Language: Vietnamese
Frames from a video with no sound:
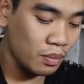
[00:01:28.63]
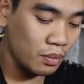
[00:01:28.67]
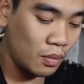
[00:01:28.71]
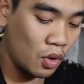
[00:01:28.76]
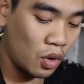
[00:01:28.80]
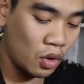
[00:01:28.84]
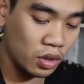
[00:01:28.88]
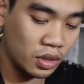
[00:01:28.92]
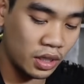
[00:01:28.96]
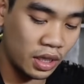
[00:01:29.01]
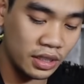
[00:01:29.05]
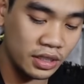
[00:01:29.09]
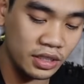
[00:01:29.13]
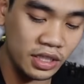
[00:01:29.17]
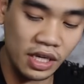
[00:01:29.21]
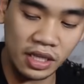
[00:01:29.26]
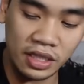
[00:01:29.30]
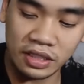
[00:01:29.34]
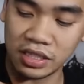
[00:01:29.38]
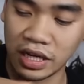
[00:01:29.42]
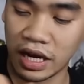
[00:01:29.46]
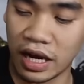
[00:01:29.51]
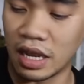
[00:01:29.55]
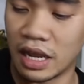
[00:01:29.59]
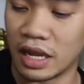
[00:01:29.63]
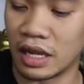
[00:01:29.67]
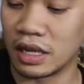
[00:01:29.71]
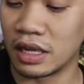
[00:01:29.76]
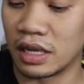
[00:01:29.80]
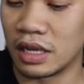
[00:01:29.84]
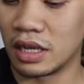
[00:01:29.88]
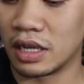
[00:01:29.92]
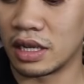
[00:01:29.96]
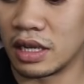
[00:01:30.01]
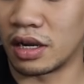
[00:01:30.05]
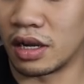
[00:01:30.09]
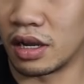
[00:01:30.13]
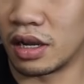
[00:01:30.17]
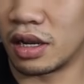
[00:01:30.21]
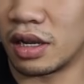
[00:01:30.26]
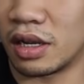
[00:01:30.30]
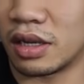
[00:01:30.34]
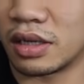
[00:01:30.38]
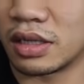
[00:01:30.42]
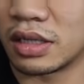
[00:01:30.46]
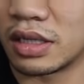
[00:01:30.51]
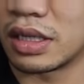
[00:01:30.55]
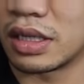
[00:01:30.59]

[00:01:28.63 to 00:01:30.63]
một cái chiên trà. Đó.